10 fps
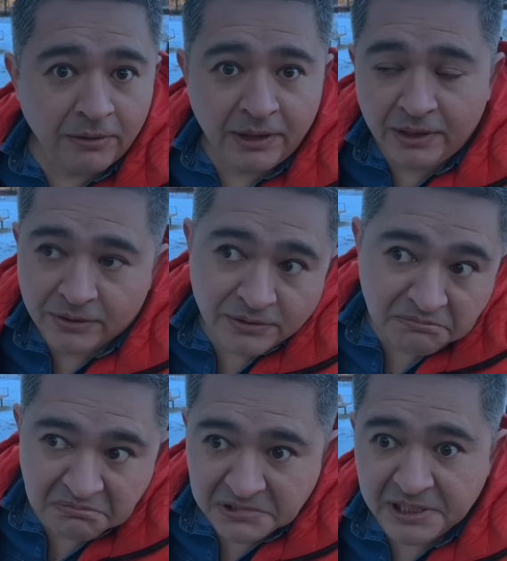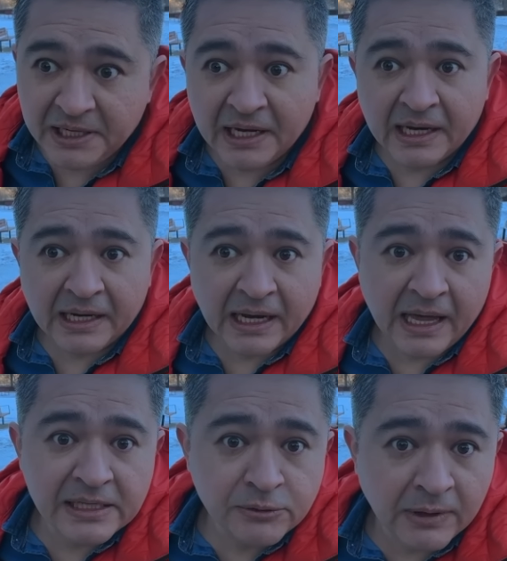niños sigue encargada
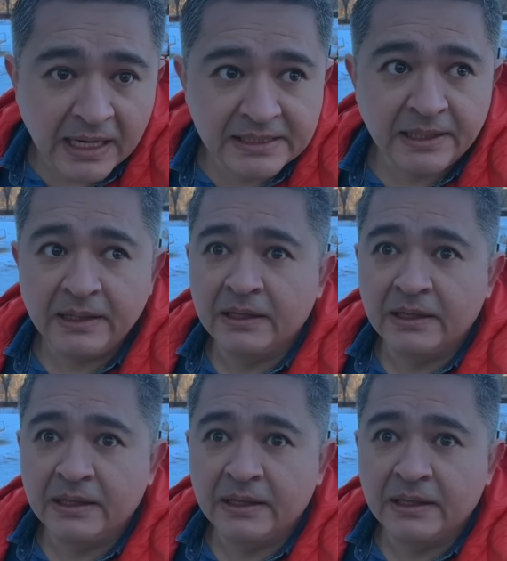de su casa,